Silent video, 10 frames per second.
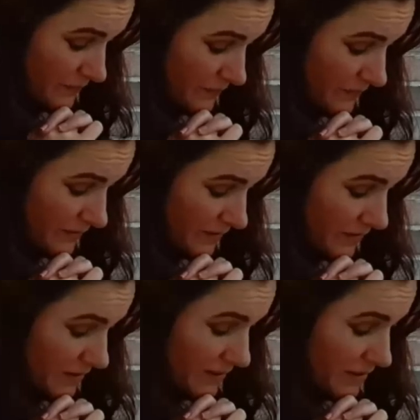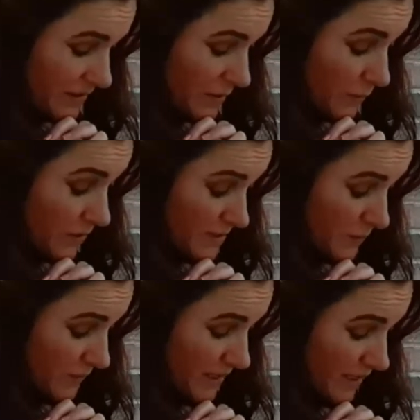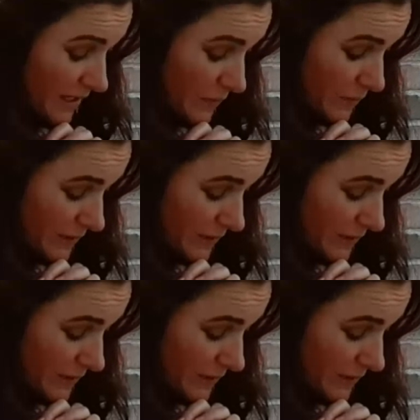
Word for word: crianças possam brincar com